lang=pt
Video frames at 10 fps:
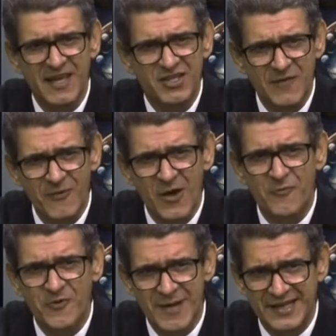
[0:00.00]
Já foi
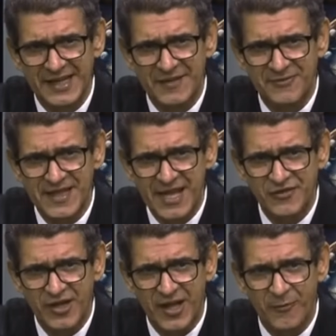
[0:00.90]
confirmada a
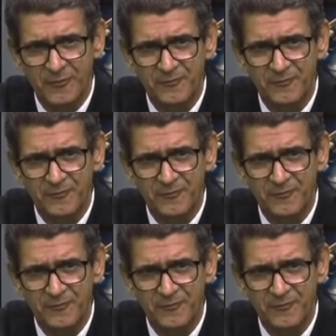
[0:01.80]
gravidez ou não?